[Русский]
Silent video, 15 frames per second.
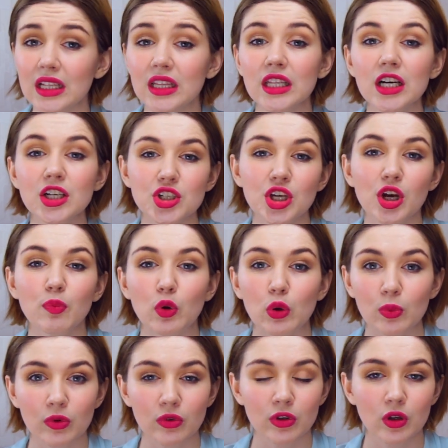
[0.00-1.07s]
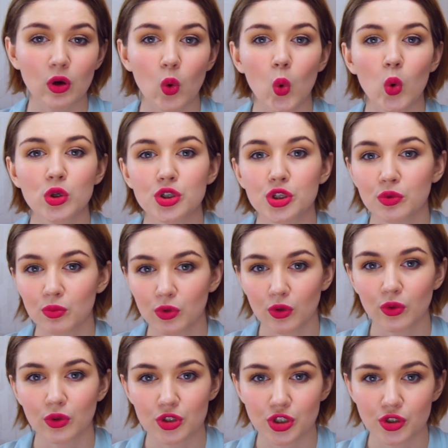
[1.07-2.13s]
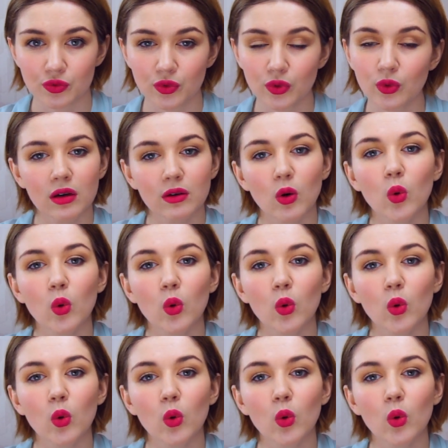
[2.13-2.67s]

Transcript: Также я пробовала очень много чего,